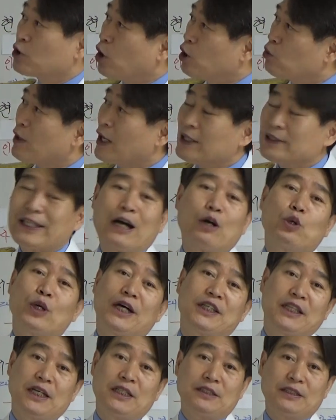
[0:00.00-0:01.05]
결과가
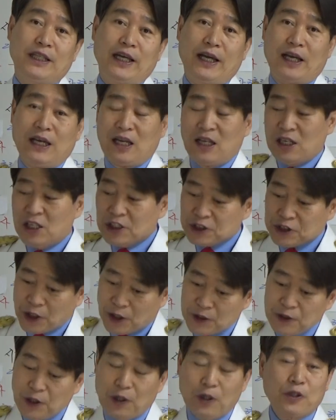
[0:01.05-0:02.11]
나와야 되는데
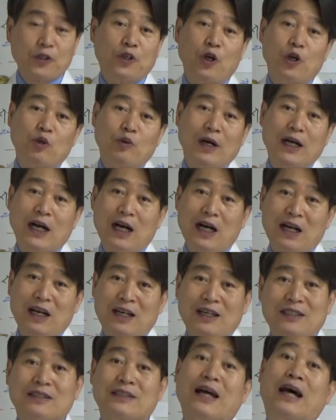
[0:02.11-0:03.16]
전혀 결과가
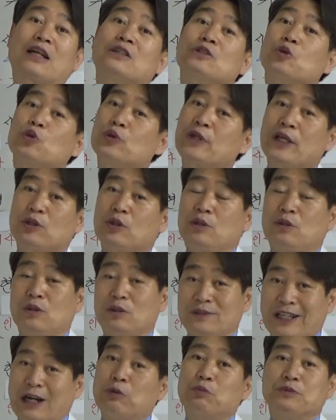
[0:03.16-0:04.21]
다른 곳에서
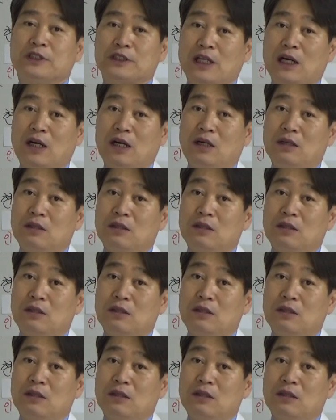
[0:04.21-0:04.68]
나옵니다.